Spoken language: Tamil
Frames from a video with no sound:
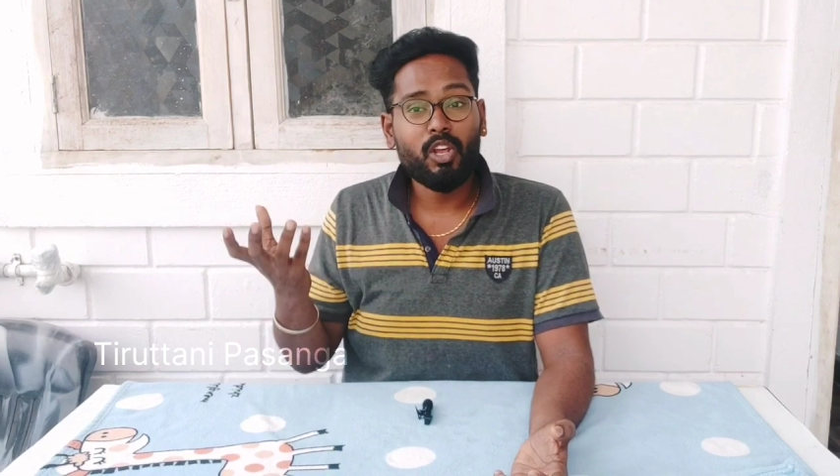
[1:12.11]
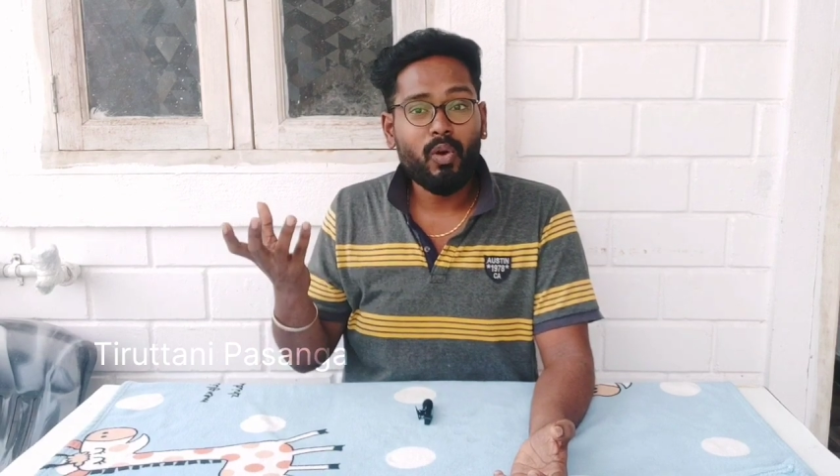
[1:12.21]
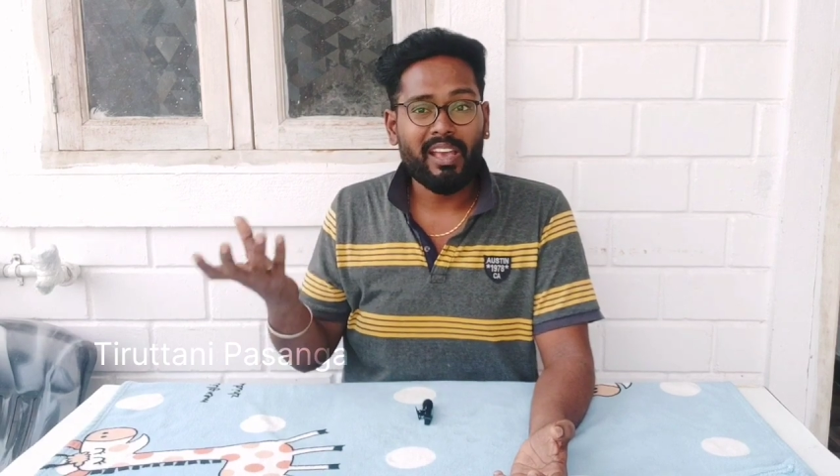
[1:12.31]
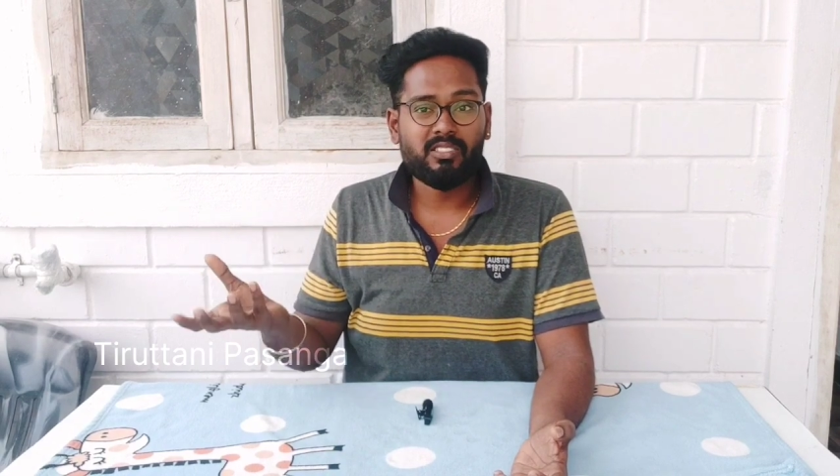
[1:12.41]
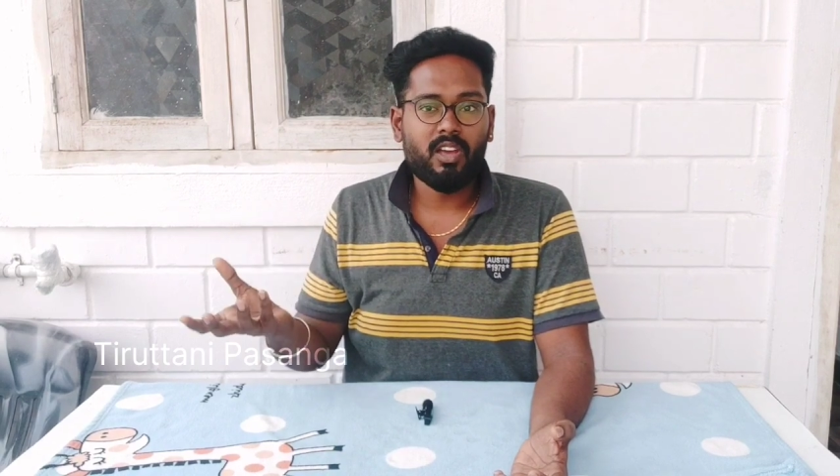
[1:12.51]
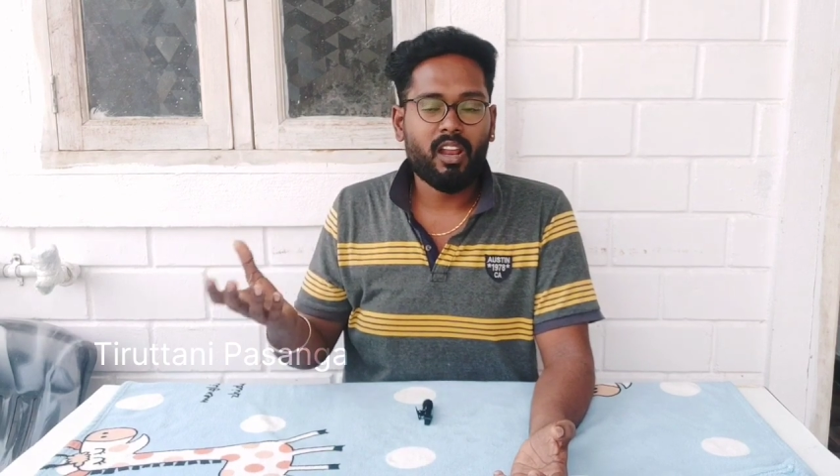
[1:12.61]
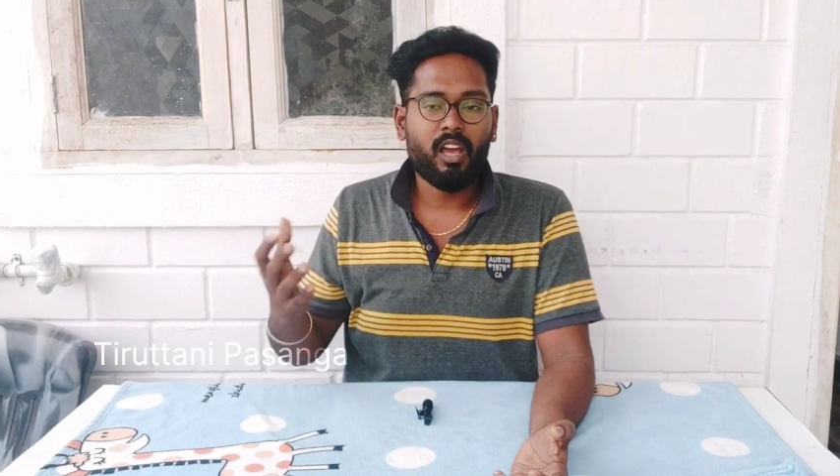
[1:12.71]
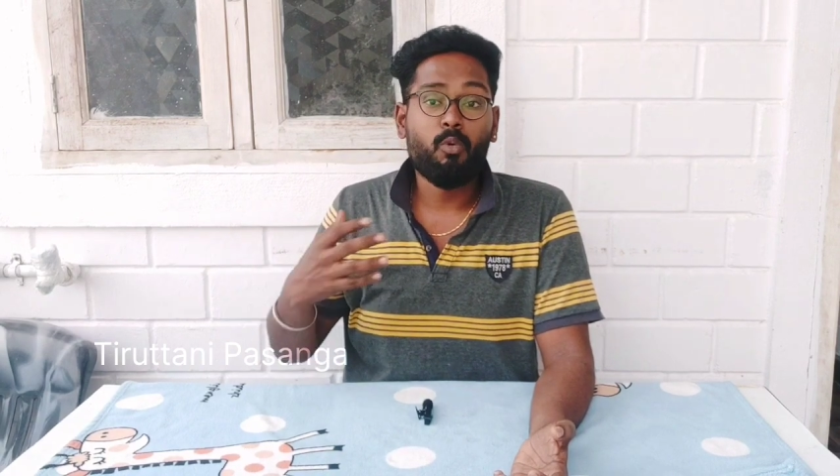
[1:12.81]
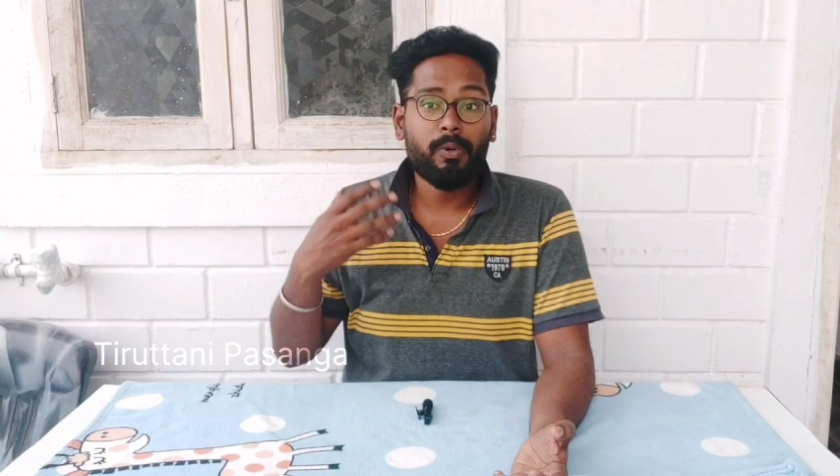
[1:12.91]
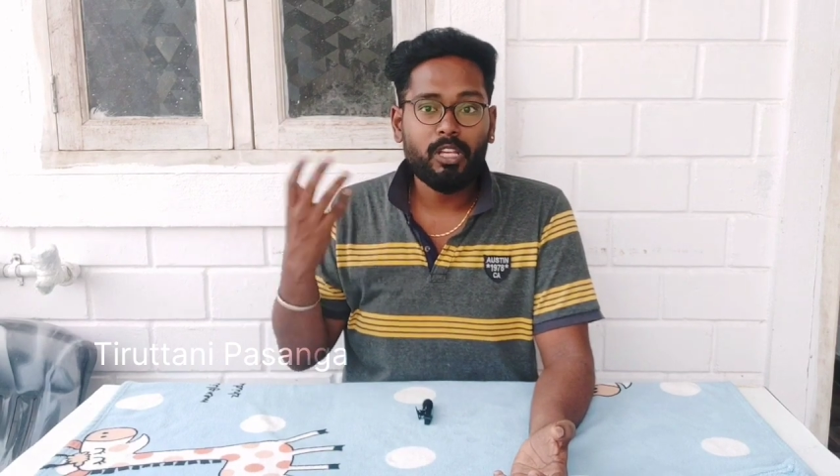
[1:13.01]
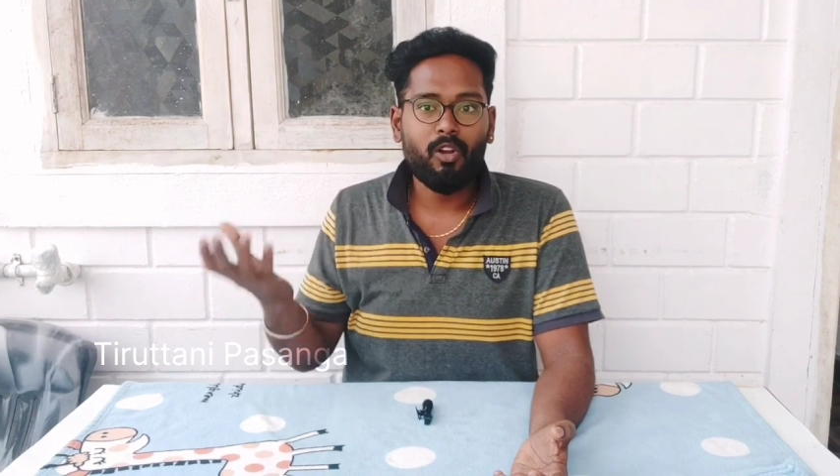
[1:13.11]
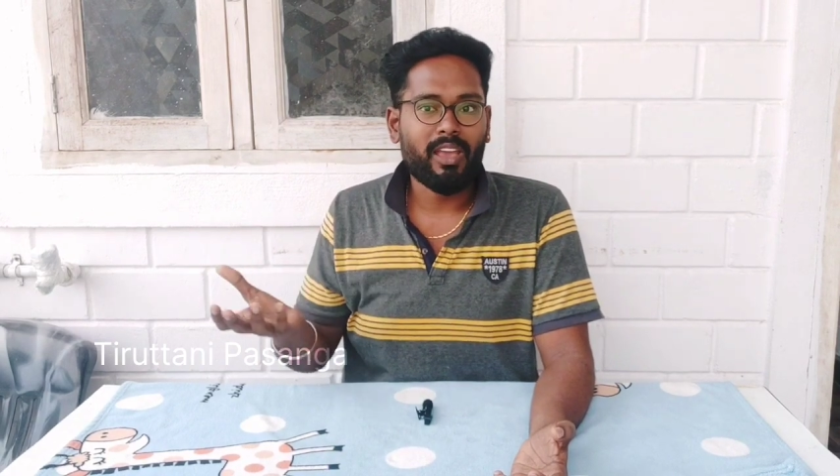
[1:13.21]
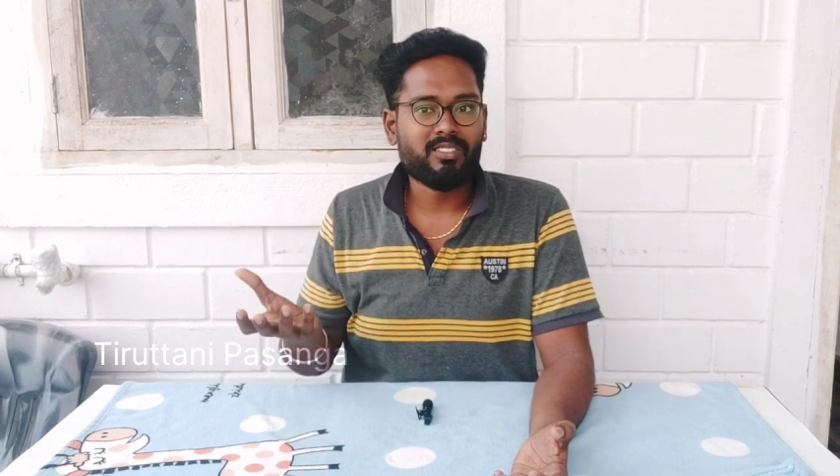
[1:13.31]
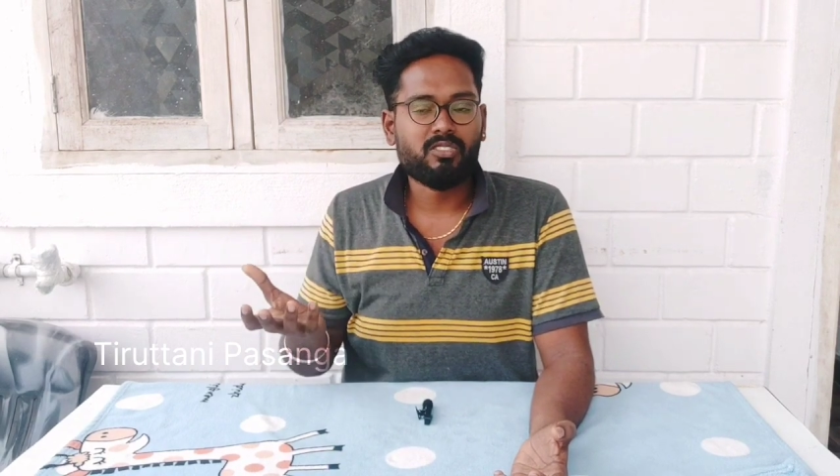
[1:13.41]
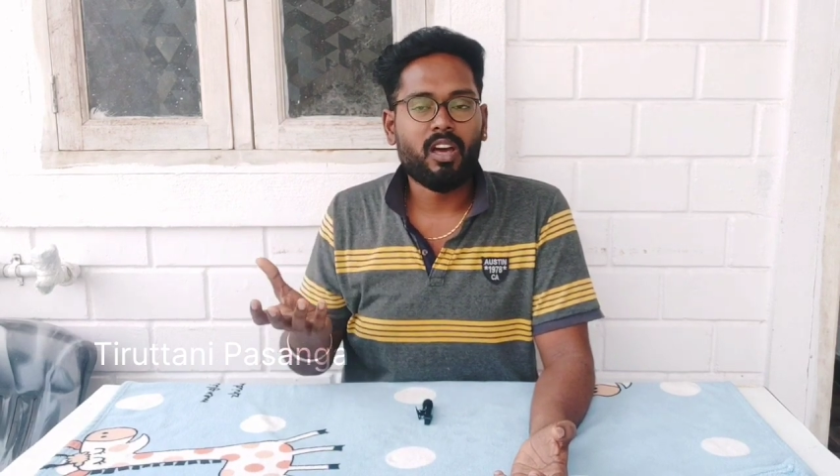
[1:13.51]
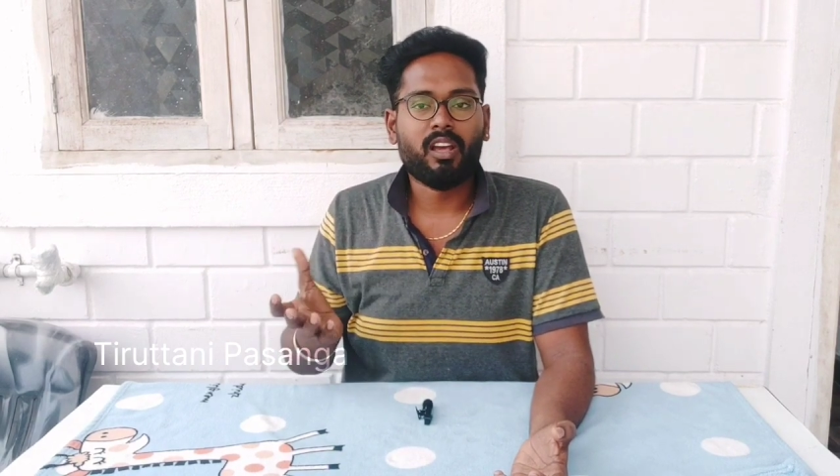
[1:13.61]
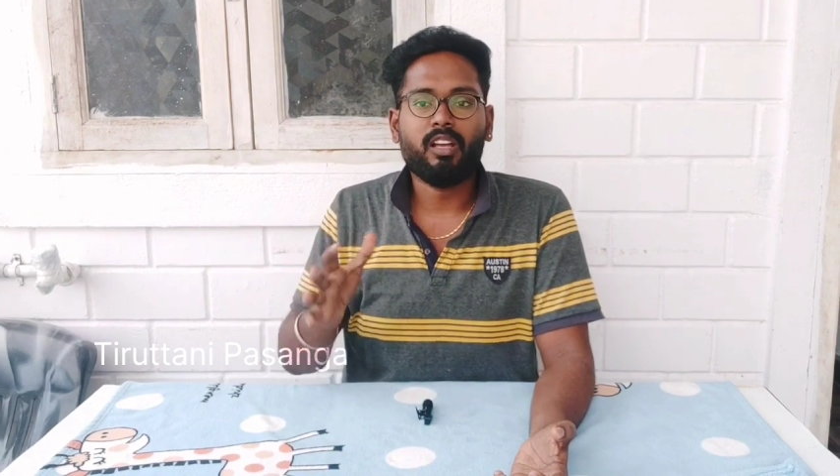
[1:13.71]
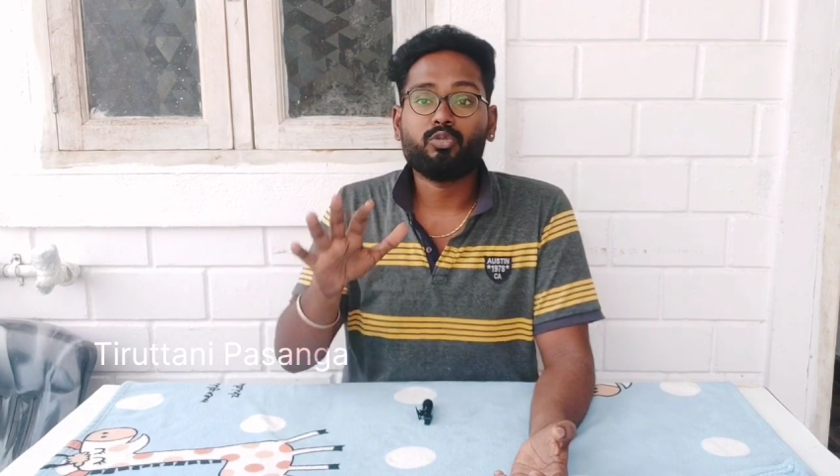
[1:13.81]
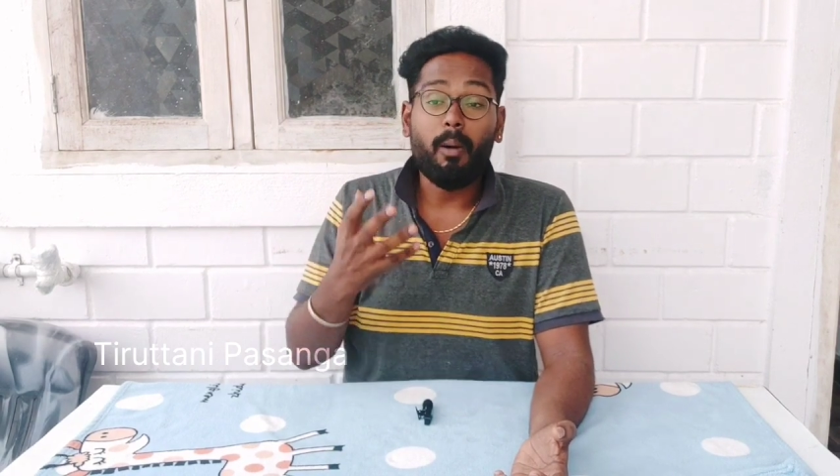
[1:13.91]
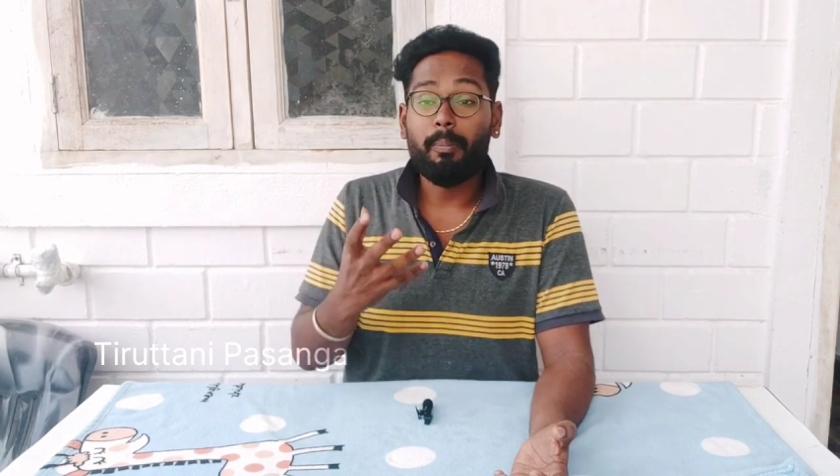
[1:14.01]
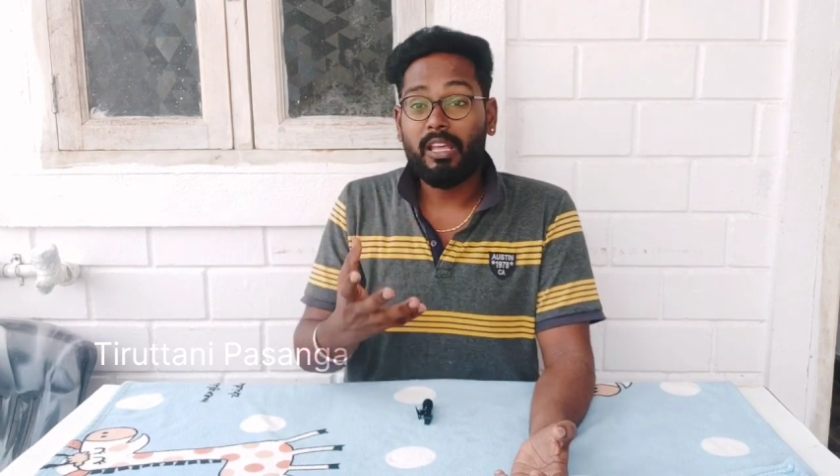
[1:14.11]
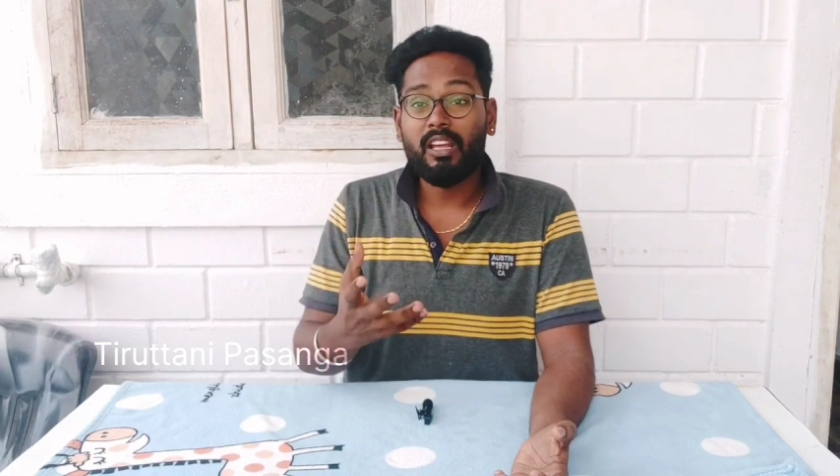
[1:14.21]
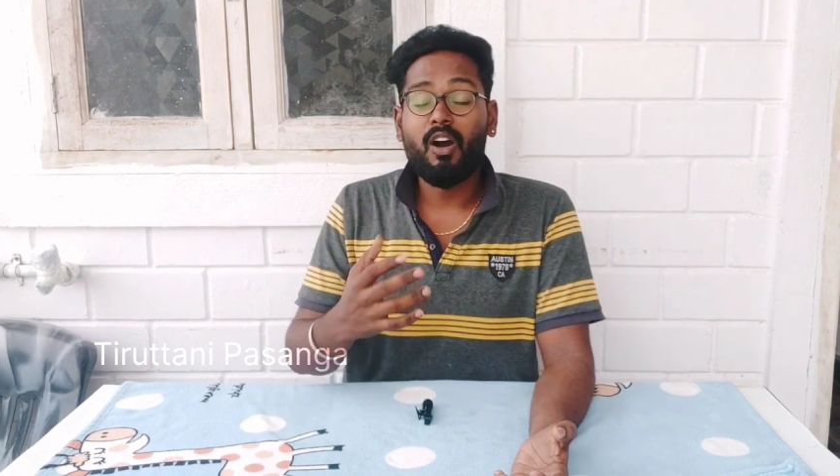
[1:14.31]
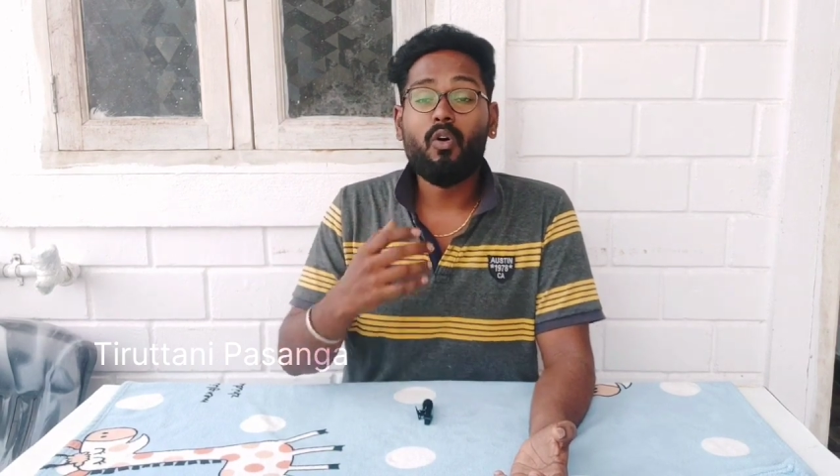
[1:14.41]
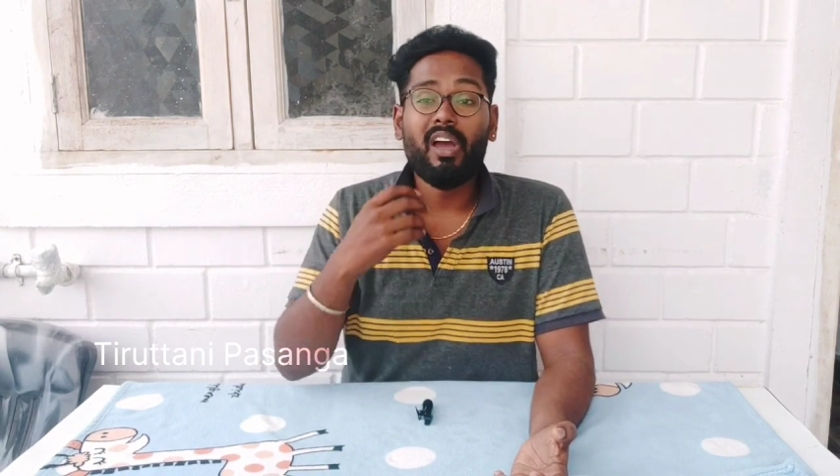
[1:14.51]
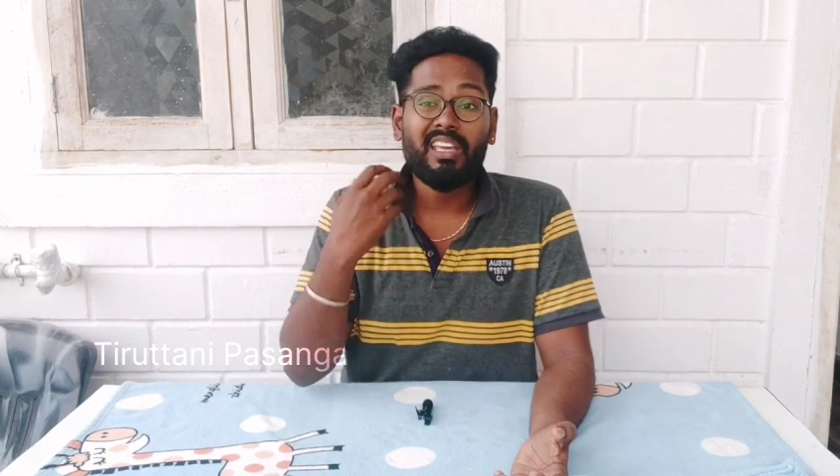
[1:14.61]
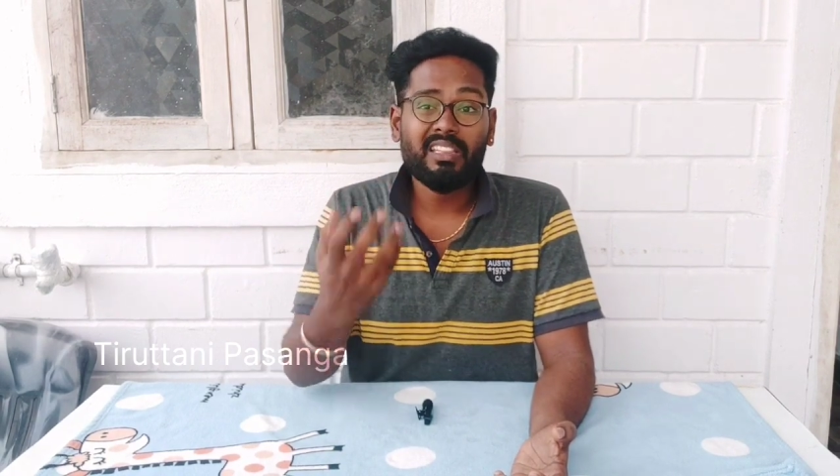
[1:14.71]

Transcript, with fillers: கிலோக்கு எக்ஸ்ட்ரா இருக்கேன் முப்பது கிலோக்கு எக்ஸ்ட்ரா இருக்கேன் ஸோ அப்படி இருக்கவங்க